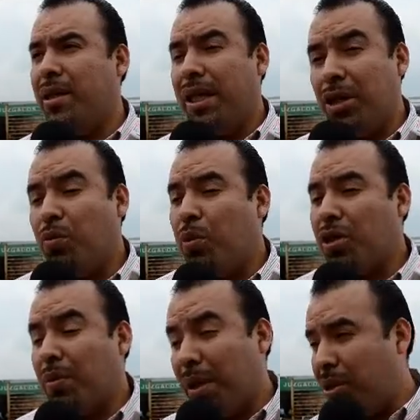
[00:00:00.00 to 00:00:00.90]
Es un
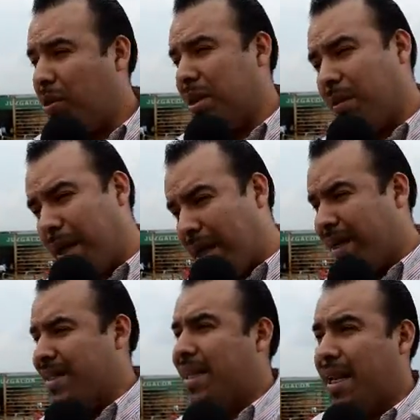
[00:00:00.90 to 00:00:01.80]
procedimiento que se verá
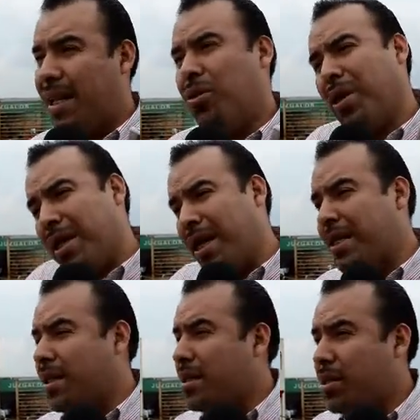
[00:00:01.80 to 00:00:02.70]
saliendo, que ya
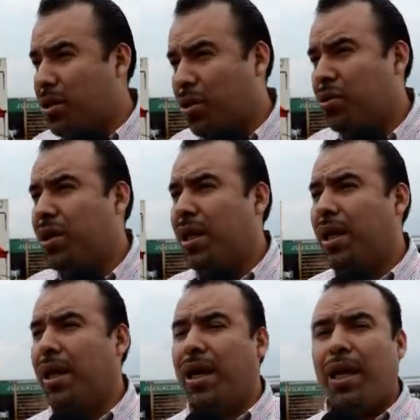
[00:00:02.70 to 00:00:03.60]
es decisión
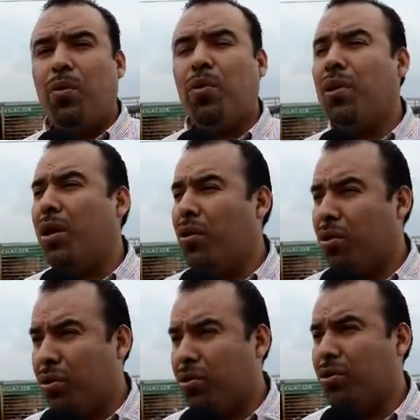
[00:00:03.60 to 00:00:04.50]
de cada uno de
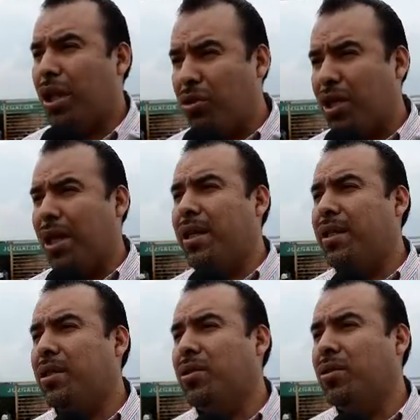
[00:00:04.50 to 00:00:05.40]
los, de los
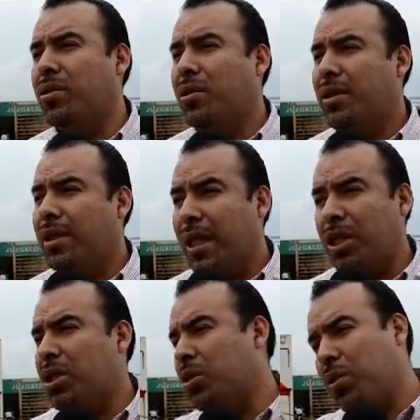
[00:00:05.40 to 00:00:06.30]
clientes, ¿no? Ya
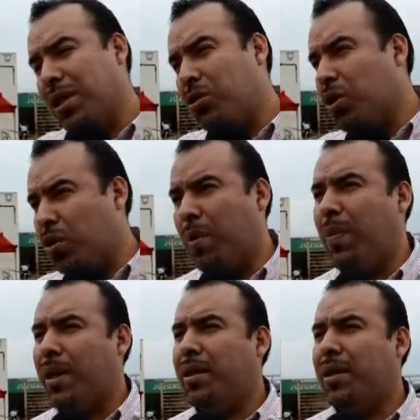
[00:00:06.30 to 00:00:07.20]
es una situación
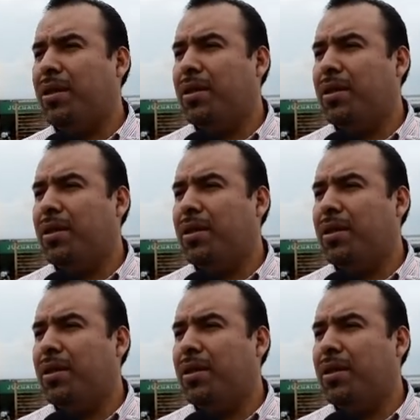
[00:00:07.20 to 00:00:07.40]
aparte.